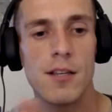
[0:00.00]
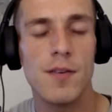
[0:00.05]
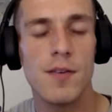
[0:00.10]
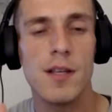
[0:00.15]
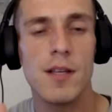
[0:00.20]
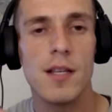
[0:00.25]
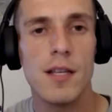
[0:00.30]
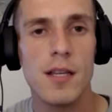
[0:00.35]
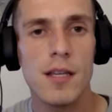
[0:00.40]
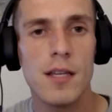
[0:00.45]

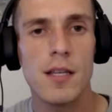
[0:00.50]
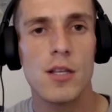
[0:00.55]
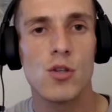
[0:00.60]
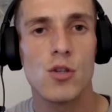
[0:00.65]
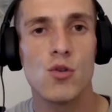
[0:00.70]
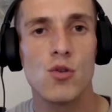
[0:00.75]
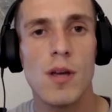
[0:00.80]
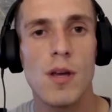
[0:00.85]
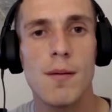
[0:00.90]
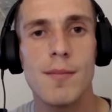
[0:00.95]
chwili
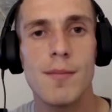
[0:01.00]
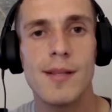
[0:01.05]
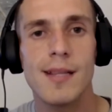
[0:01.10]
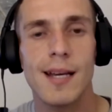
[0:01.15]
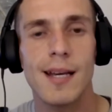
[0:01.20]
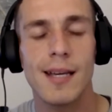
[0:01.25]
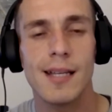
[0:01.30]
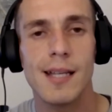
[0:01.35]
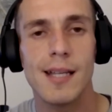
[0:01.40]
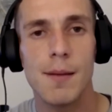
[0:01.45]
czujemy
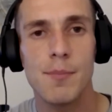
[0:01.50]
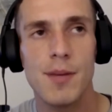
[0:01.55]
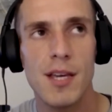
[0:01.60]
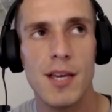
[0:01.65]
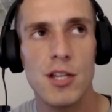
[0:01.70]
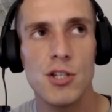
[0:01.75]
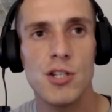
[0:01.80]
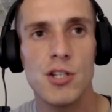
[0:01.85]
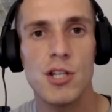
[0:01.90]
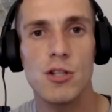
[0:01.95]
takie
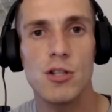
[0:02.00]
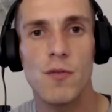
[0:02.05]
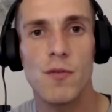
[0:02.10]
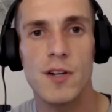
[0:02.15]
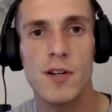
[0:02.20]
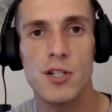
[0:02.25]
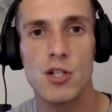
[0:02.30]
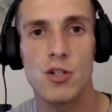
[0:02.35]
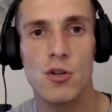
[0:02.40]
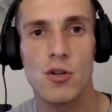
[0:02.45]
napięcie i
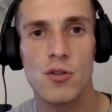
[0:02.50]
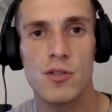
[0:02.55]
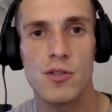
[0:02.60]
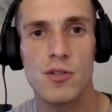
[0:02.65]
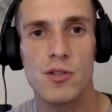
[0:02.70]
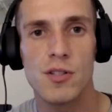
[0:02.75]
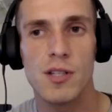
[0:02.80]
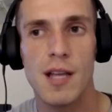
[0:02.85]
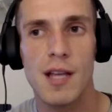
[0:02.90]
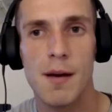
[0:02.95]

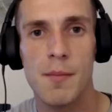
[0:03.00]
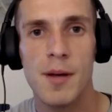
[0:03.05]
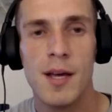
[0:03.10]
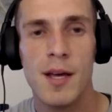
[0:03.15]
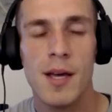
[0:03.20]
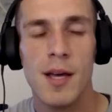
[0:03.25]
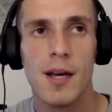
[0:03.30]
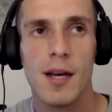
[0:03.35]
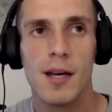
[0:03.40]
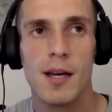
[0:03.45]
towarzyszące nam,
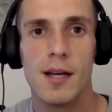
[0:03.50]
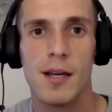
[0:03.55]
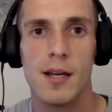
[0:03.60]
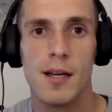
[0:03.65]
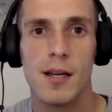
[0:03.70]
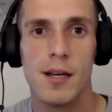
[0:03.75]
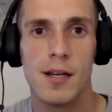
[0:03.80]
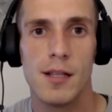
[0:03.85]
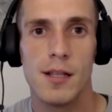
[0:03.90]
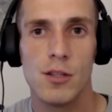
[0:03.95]

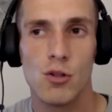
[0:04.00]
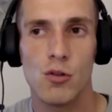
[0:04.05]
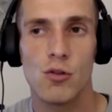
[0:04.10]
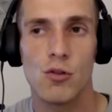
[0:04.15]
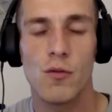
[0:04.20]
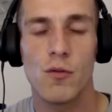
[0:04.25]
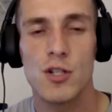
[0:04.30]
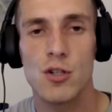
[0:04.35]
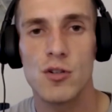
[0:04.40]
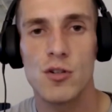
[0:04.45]
e, to
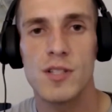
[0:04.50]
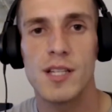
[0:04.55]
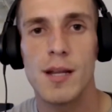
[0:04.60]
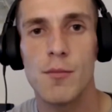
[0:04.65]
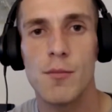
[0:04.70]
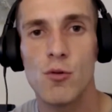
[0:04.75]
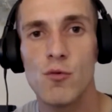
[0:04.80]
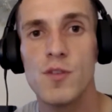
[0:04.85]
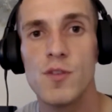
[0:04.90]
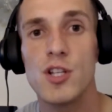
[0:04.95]
towarzyszące
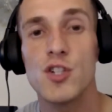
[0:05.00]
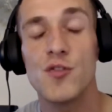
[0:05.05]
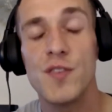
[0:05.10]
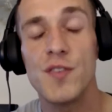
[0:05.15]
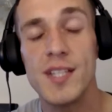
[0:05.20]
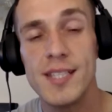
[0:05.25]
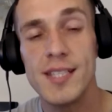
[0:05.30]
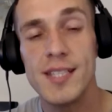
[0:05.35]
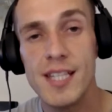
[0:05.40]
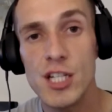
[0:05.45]
nam również
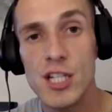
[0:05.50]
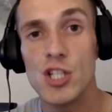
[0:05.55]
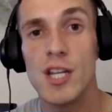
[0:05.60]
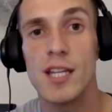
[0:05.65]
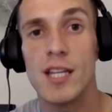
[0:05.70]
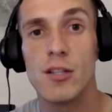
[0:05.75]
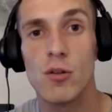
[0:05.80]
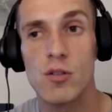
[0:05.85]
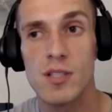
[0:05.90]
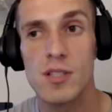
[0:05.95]

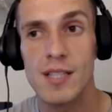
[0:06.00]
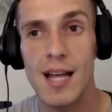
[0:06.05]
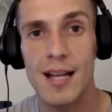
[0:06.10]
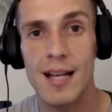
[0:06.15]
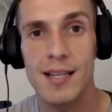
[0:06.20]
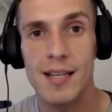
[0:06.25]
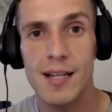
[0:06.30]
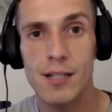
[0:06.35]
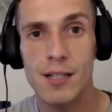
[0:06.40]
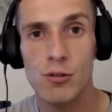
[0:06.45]
fizyczne
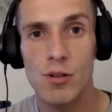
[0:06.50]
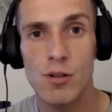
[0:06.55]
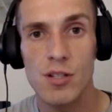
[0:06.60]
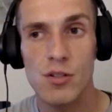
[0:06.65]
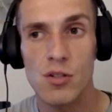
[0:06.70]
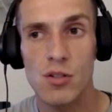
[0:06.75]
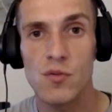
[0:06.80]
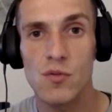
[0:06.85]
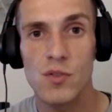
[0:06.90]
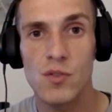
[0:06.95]
doznania, które
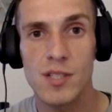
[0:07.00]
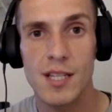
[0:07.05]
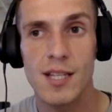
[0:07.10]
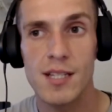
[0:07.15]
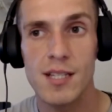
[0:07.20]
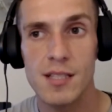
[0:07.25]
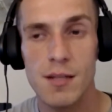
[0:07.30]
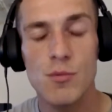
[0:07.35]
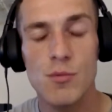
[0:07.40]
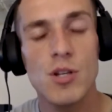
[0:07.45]
są
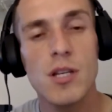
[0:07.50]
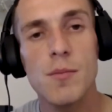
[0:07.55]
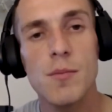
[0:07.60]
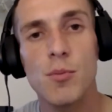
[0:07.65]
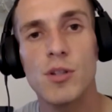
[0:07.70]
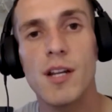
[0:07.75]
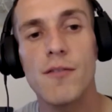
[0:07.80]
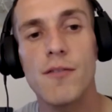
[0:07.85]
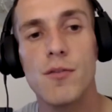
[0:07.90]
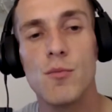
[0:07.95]
związane z tym, że nie
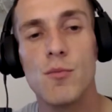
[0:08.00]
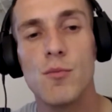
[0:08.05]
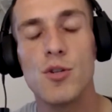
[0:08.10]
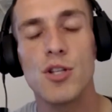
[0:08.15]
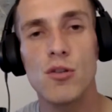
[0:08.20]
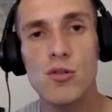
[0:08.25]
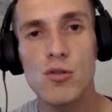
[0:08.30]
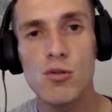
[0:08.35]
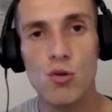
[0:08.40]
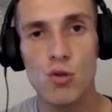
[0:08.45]
potrafimy
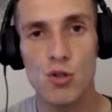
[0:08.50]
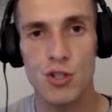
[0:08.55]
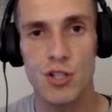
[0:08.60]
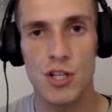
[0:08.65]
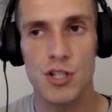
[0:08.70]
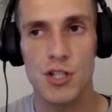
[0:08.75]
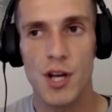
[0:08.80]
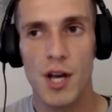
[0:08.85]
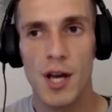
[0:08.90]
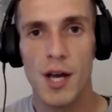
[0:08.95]
się
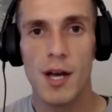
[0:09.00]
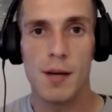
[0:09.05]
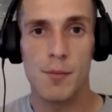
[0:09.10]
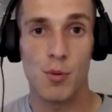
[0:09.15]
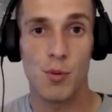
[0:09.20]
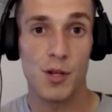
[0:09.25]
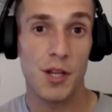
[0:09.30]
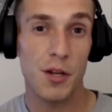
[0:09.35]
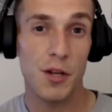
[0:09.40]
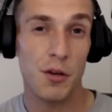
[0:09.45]
rozluźnić.
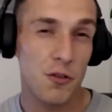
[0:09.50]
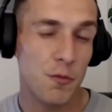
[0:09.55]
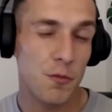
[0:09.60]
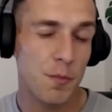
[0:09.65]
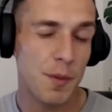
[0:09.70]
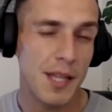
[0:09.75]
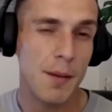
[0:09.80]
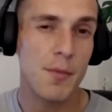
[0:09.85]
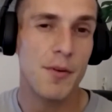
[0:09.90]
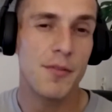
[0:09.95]
Poniekąd
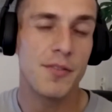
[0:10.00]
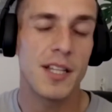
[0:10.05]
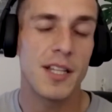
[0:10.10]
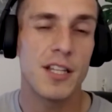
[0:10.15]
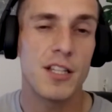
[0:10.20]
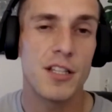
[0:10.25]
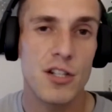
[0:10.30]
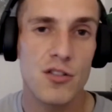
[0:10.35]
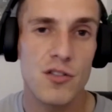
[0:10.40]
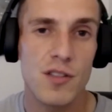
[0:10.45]
wpadamy
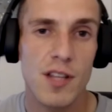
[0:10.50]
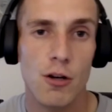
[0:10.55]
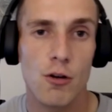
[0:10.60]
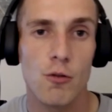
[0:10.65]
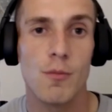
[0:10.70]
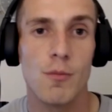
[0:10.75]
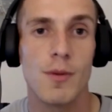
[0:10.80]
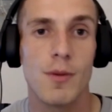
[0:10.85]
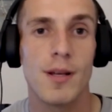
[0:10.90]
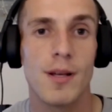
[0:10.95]
wtedy też w
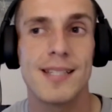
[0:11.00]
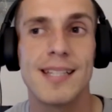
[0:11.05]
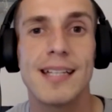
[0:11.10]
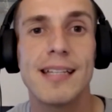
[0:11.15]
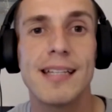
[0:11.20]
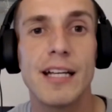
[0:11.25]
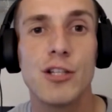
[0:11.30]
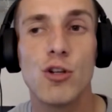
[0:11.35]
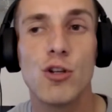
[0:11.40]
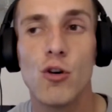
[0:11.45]
taką
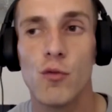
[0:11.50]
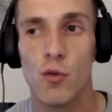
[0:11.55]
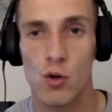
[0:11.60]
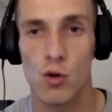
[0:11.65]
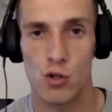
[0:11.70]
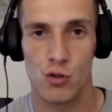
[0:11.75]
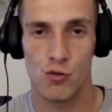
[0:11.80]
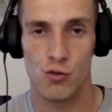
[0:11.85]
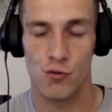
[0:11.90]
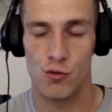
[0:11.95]

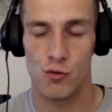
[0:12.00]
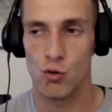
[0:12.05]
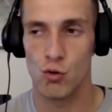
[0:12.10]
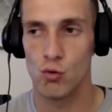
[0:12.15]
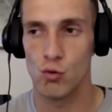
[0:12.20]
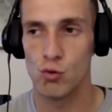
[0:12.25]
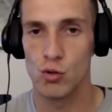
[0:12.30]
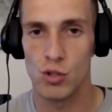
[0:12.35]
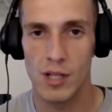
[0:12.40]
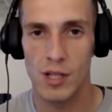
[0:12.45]
zadaniowość w
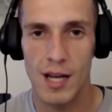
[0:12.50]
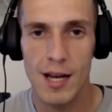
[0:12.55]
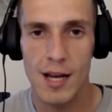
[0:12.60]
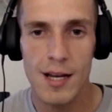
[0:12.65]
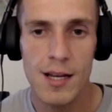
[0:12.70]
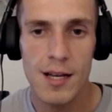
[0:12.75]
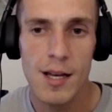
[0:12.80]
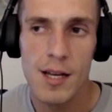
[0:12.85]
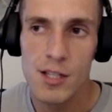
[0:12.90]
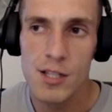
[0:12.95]
ciągu
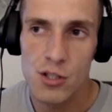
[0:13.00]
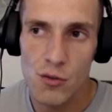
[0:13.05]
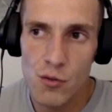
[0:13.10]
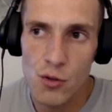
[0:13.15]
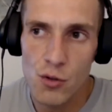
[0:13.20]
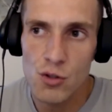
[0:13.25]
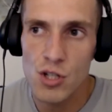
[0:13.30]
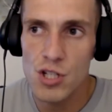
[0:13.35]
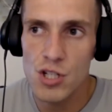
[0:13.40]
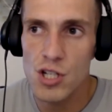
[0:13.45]
dnia, co
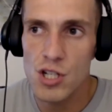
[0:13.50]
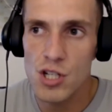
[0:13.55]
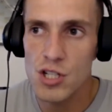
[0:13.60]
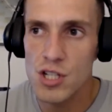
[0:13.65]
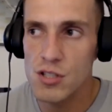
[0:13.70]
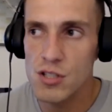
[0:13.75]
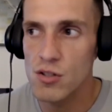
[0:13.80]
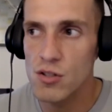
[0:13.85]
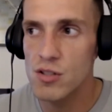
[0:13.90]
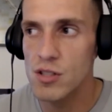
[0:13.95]
wiąże się
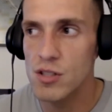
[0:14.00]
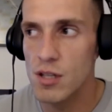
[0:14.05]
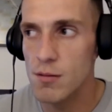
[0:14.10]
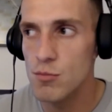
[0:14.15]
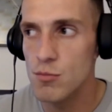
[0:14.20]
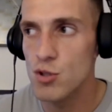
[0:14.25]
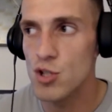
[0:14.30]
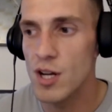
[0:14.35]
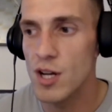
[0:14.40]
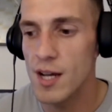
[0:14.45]
często z
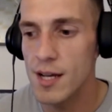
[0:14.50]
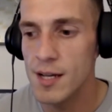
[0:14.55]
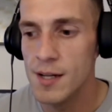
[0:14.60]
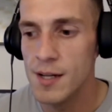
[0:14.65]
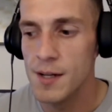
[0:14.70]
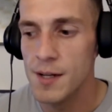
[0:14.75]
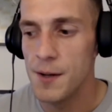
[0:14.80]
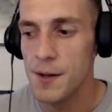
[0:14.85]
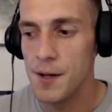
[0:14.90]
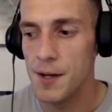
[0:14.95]
tym, że
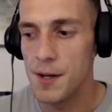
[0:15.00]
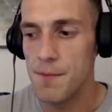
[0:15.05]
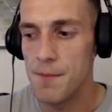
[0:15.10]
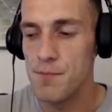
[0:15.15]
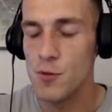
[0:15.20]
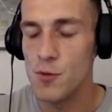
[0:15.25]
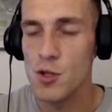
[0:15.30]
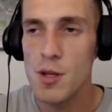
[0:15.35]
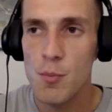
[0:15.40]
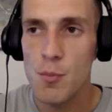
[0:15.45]
e,
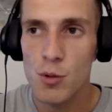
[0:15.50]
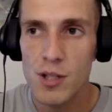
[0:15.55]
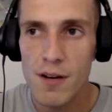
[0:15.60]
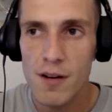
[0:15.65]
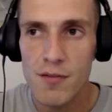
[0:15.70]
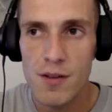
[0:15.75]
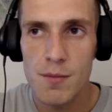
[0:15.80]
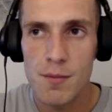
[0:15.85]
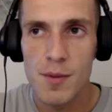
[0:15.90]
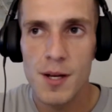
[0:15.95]
no nie
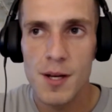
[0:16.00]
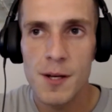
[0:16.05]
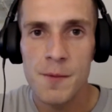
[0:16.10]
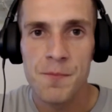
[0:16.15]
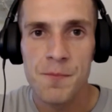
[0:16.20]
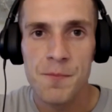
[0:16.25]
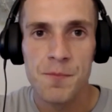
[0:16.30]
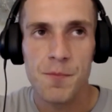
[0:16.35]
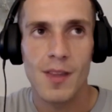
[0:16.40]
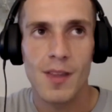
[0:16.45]
potrafimy e,
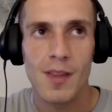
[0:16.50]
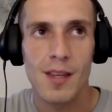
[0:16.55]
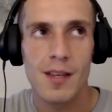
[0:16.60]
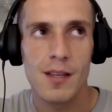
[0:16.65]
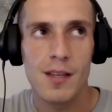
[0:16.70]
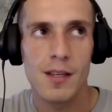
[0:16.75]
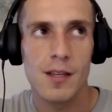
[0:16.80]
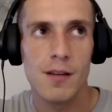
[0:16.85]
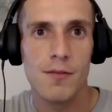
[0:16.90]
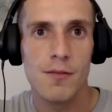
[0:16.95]

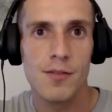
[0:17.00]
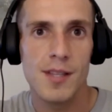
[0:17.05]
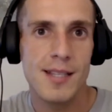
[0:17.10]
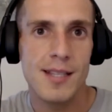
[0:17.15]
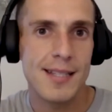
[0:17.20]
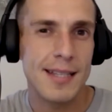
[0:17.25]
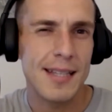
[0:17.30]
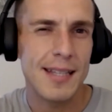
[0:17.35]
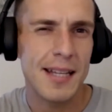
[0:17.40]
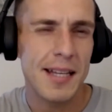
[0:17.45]
w tych
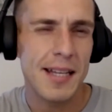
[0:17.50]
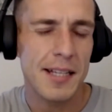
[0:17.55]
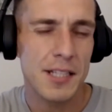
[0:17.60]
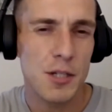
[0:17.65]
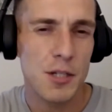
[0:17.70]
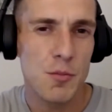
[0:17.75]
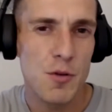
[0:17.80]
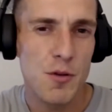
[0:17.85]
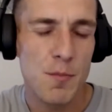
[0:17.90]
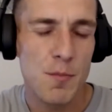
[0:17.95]
zadaniach
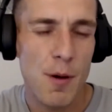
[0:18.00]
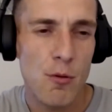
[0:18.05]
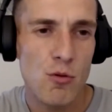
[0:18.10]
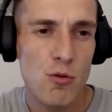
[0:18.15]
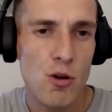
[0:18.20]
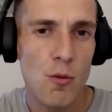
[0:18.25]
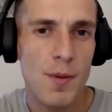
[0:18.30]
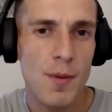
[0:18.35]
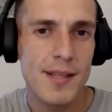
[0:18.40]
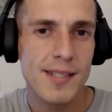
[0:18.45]
też być
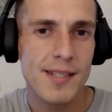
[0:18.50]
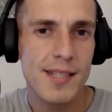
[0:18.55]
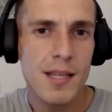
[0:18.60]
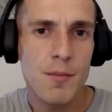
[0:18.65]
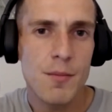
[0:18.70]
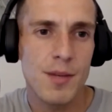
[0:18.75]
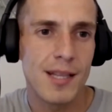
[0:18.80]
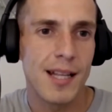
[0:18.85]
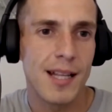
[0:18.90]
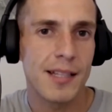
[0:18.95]
pełni
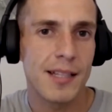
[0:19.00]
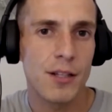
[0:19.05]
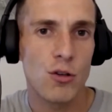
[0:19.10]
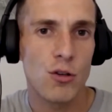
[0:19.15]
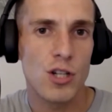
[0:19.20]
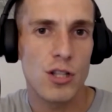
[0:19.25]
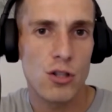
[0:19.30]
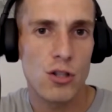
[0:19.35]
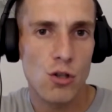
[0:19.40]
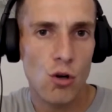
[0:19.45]
obecnymi, dlatego
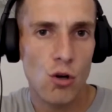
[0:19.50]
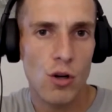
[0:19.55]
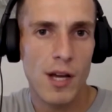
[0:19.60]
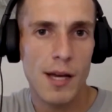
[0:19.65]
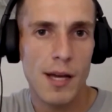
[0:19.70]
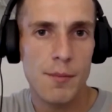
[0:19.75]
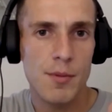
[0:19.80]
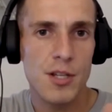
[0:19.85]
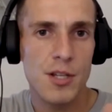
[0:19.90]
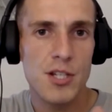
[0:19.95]
że trochę
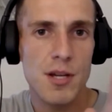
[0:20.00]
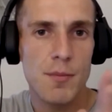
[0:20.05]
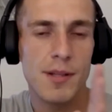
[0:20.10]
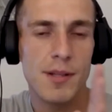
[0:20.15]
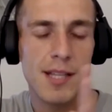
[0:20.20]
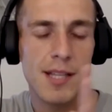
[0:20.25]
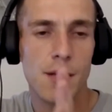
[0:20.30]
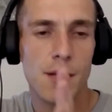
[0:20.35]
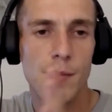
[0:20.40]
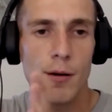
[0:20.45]
jakby idziemy
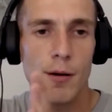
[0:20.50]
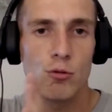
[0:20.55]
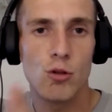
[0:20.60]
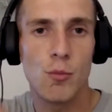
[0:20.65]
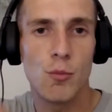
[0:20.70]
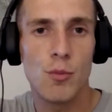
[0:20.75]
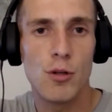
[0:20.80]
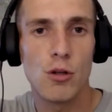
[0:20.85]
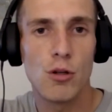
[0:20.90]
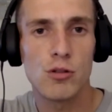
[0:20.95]
takim
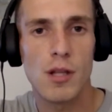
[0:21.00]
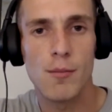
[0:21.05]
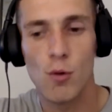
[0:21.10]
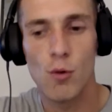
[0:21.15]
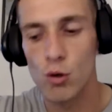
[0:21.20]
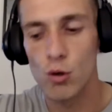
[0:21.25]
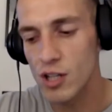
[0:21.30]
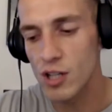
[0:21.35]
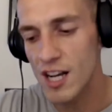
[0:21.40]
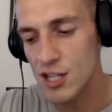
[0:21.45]
autopilotem
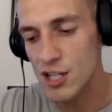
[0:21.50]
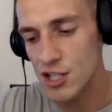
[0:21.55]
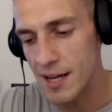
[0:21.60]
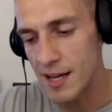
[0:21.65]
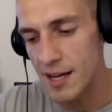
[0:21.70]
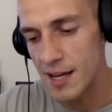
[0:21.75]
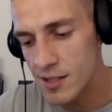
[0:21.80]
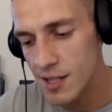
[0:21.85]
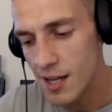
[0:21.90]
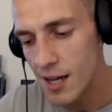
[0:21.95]

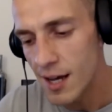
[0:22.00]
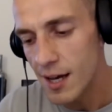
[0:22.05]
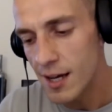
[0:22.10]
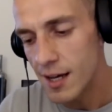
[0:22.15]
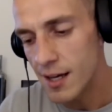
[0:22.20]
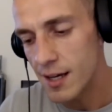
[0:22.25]
odhaczając